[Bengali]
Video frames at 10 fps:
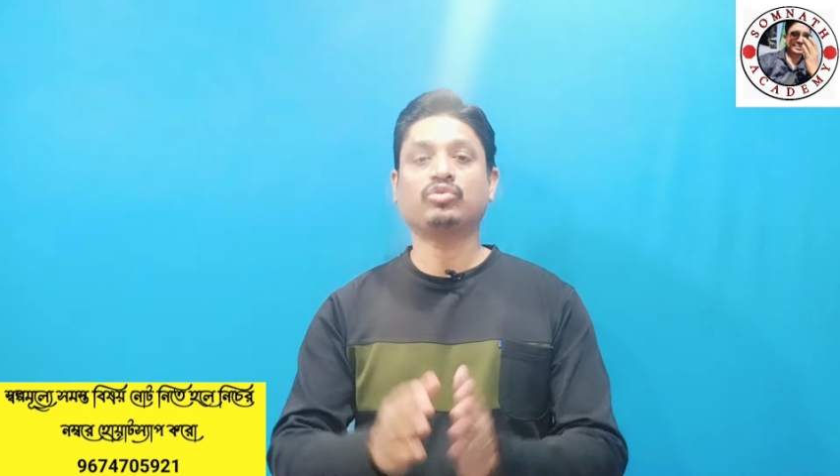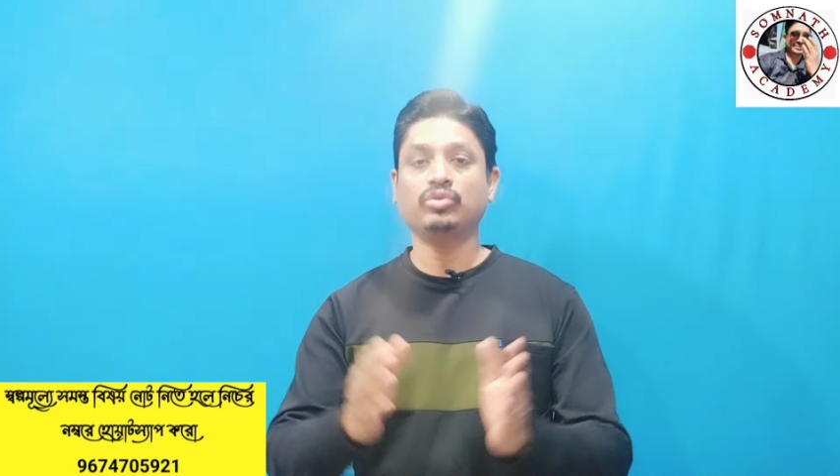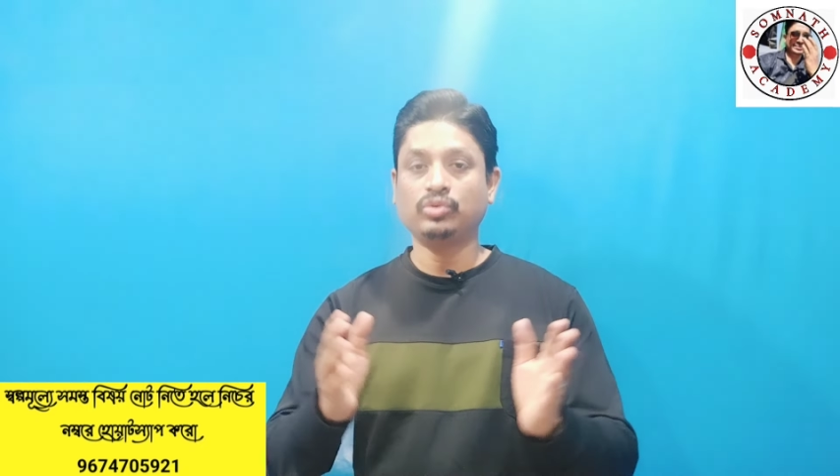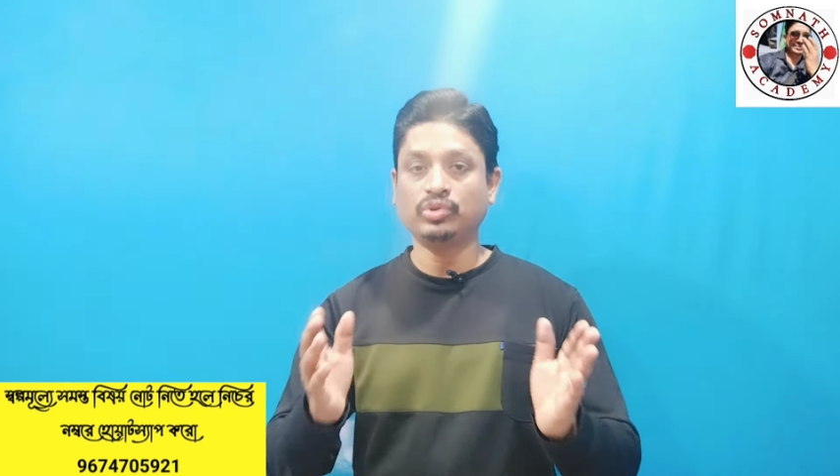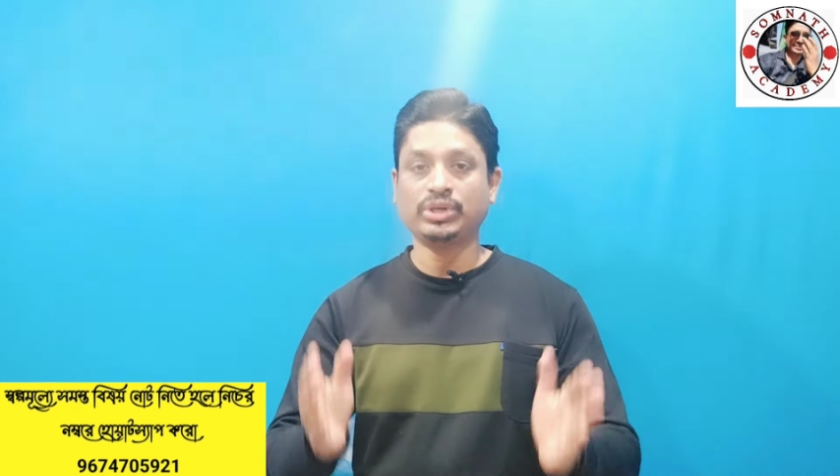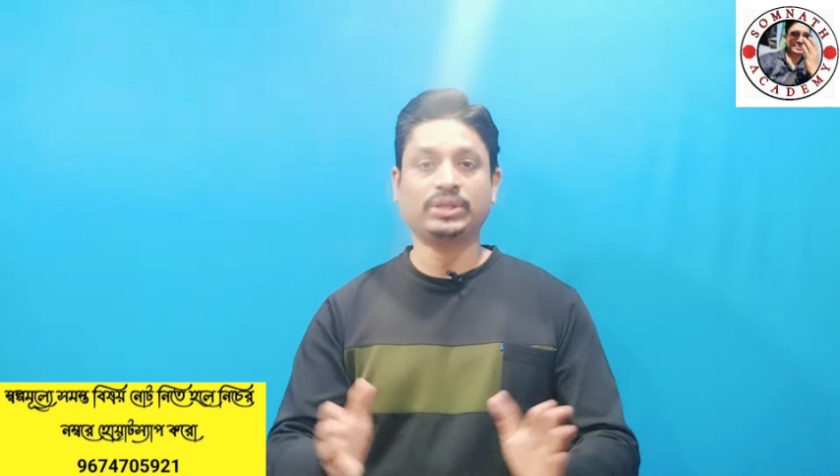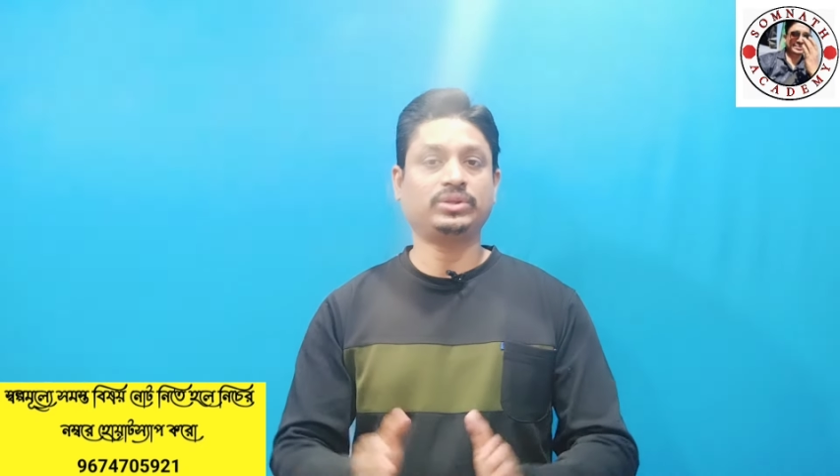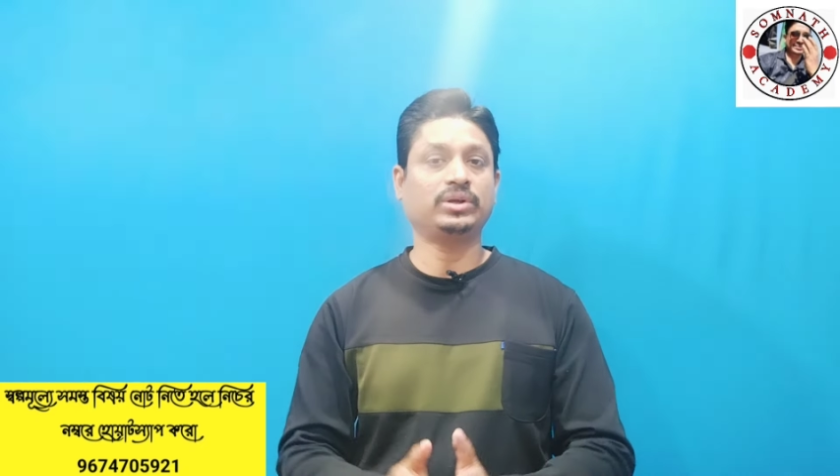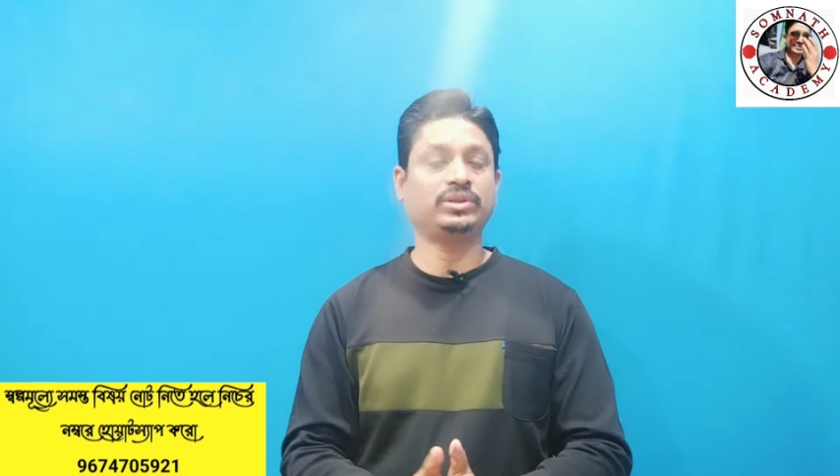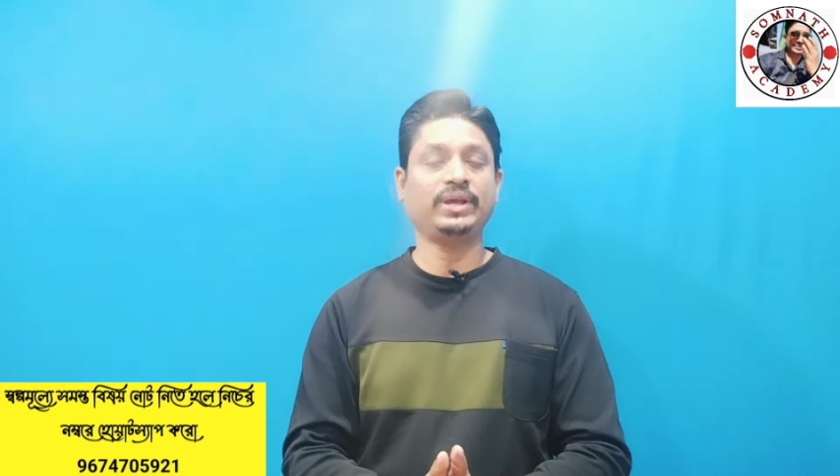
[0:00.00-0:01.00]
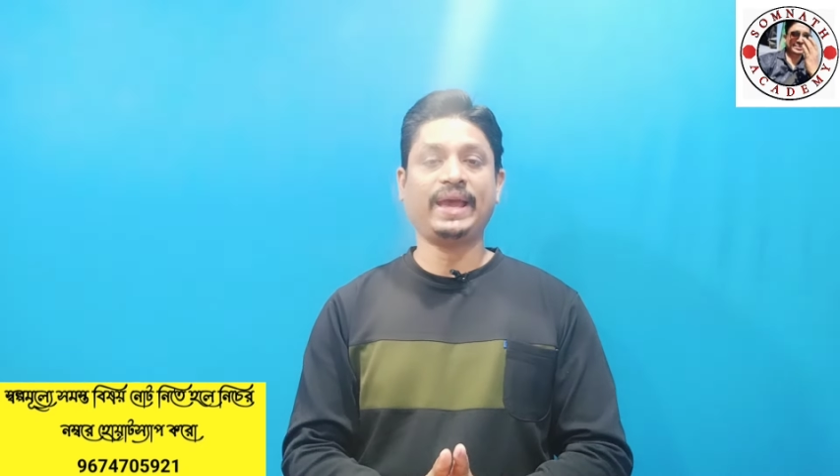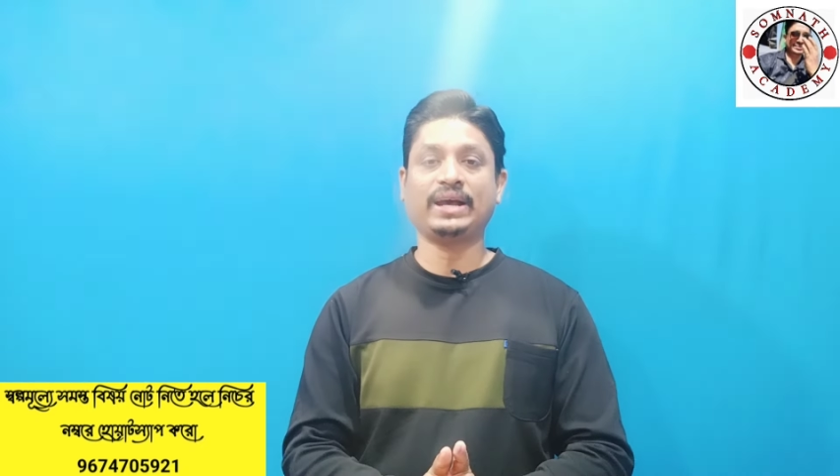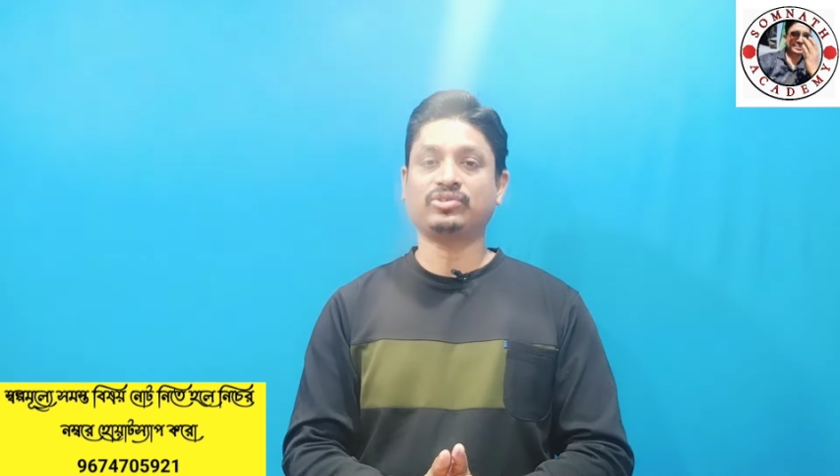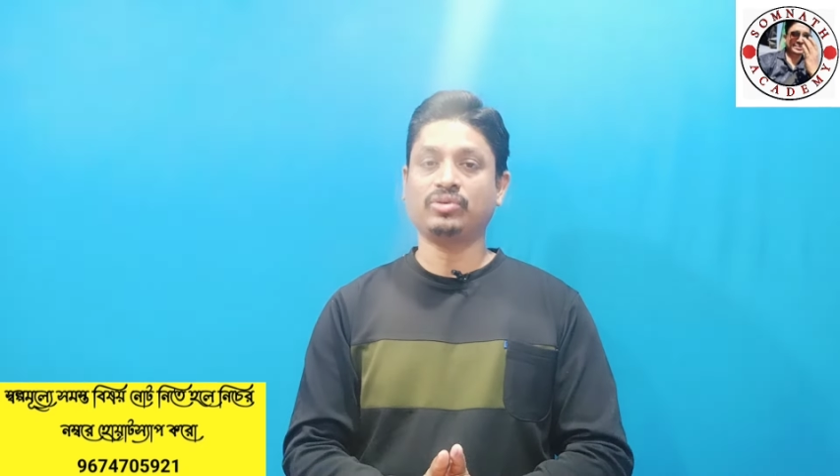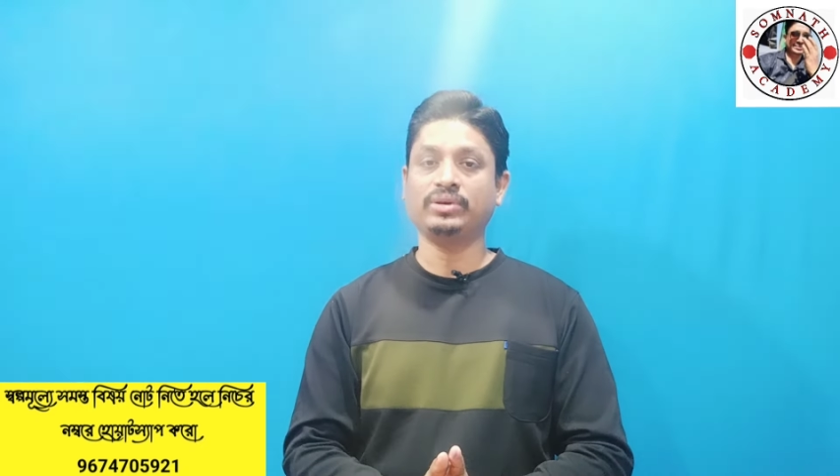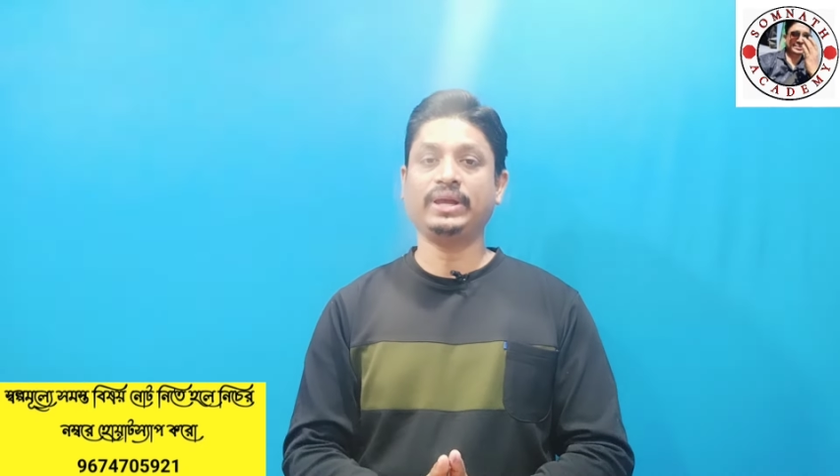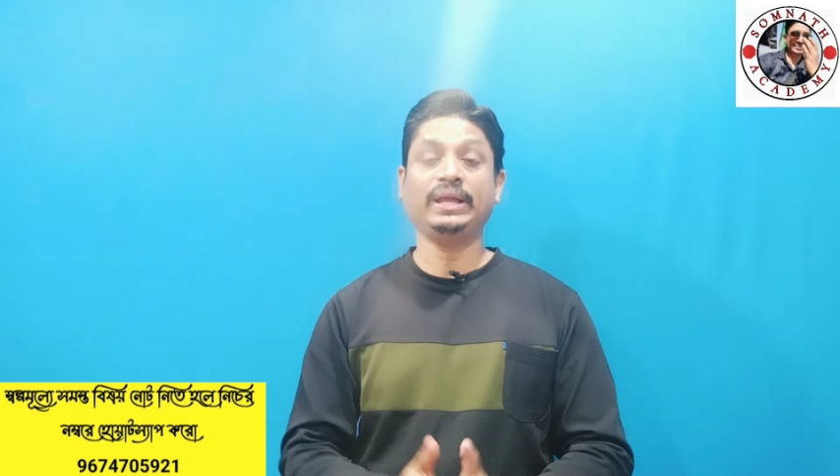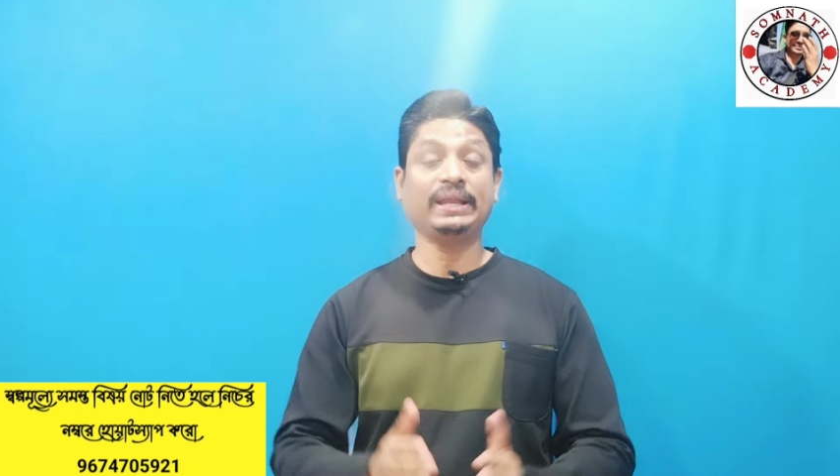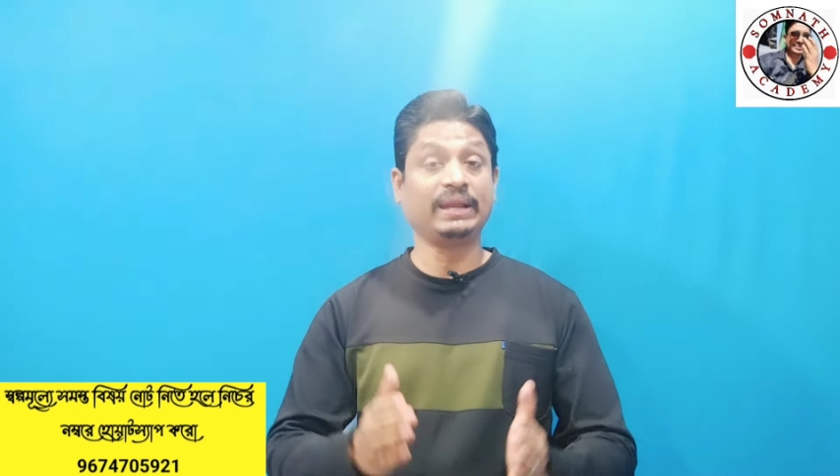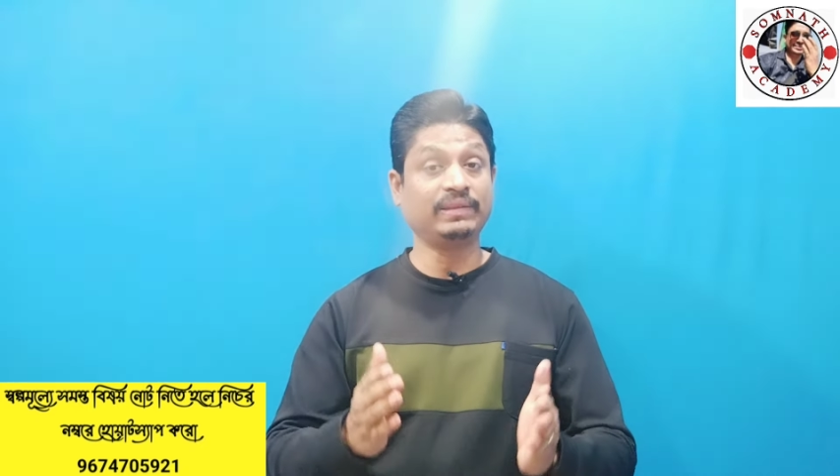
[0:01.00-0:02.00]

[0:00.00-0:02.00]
অসংখ্য ছাত্রছাত্রী একসঙ্গে